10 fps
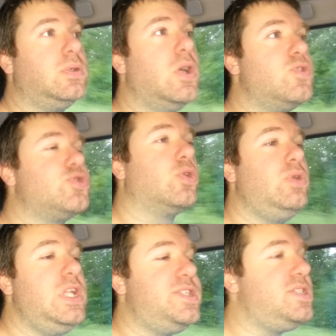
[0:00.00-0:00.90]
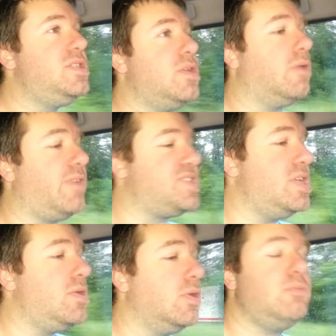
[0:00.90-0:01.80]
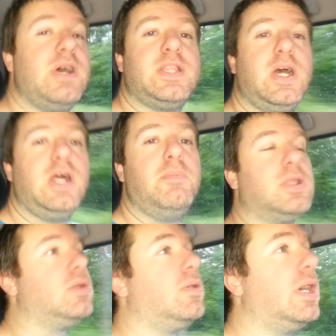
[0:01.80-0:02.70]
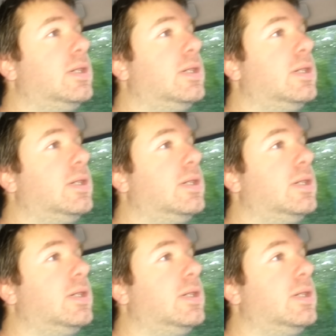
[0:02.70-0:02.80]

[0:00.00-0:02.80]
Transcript: là aujourd'hui il est 6h, enfin 7h du matin là maintenant.